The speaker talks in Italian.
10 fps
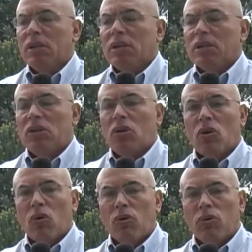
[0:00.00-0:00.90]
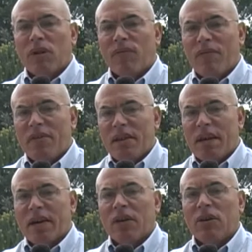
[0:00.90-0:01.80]
Si conclude tutto a
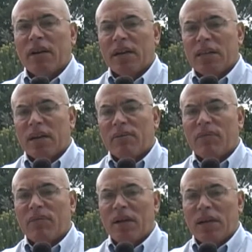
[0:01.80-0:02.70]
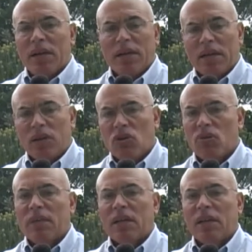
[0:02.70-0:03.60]
Favignana con la regata della farfalla, è il
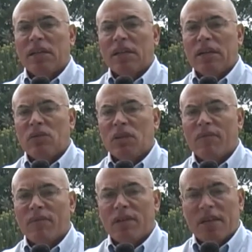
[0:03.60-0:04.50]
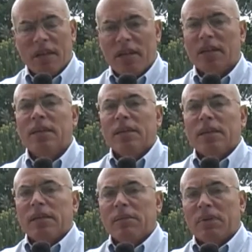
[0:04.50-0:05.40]
nome dell'isola dell di Favignana
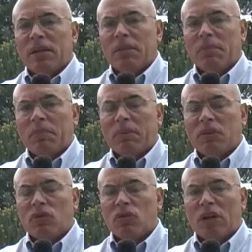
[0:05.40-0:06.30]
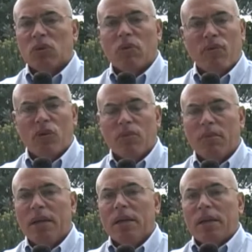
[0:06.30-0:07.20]
eh, per, eh, dovuta alla sua
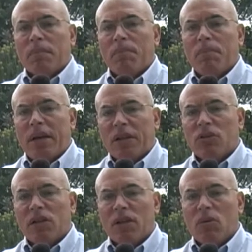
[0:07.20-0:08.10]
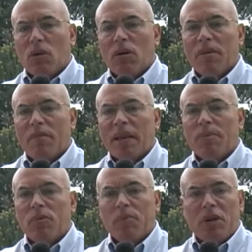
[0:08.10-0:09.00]
forma, per tornare di nuovo alle
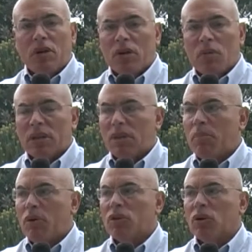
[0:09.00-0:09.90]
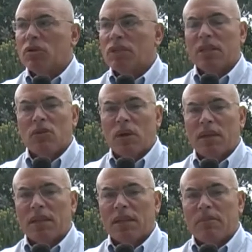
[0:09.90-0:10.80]
barche più piccole in quanto il porto consente una
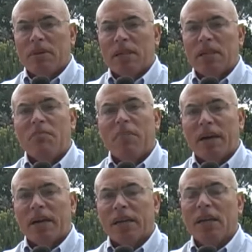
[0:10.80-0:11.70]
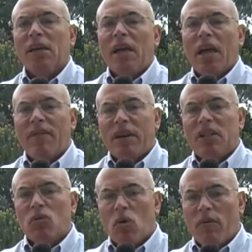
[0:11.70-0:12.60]
entrata limitata di barche e avere
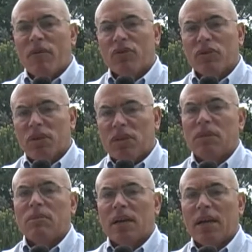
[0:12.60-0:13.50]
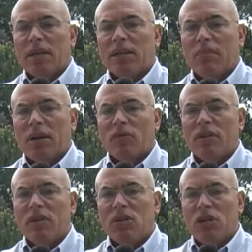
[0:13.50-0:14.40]
di nuovo i fortissimi della classe Plato
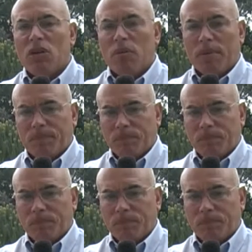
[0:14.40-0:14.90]
25